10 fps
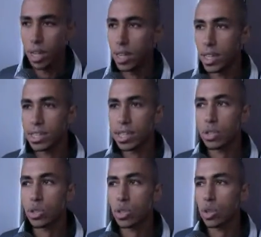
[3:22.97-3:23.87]
eh, nel
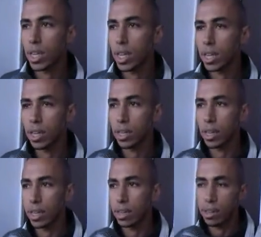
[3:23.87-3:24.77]
senso
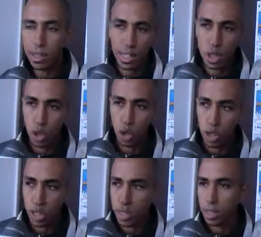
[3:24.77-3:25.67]
che essendo
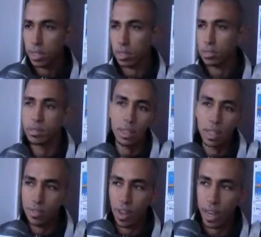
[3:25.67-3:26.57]
noi
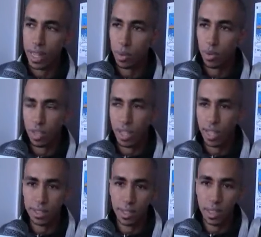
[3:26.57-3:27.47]
di varie
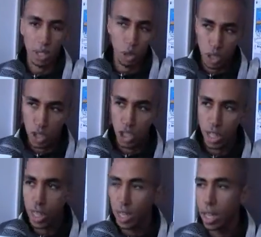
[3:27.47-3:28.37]
provenienze di origine